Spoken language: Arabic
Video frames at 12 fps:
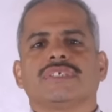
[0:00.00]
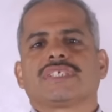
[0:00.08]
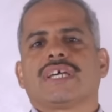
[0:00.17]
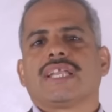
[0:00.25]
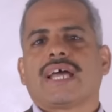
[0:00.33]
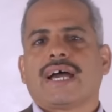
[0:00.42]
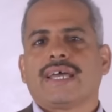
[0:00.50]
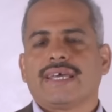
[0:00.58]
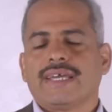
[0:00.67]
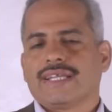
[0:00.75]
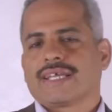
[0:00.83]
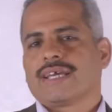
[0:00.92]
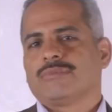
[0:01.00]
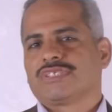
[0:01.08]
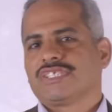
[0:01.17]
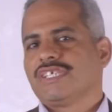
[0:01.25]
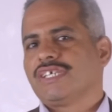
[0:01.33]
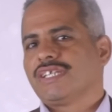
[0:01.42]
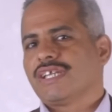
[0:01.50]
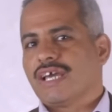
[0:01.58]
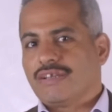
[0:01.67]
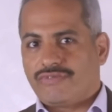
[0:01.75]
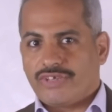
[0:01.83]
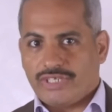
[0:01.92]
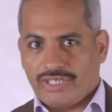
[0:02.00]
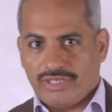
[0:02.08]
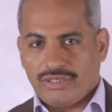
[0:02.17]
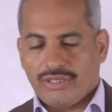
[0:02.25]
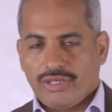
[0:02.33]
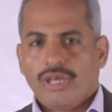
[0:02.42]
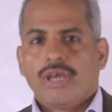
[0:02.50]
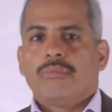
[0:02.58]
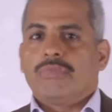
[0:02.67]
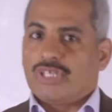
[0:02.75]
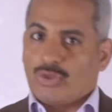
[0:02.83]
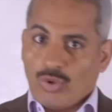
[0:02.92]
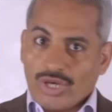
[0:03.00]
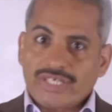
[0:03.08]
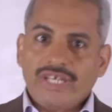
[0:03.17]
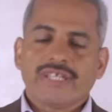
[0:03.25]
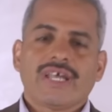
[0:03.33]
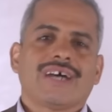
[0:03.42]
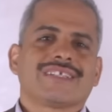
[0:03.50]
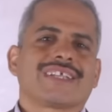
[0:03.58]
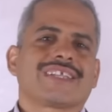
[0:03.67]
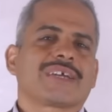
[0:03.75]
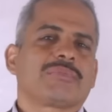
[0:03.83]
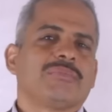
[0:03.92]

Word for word: مثال على الخمسين ألف جنيه من الواضح ان حضرتك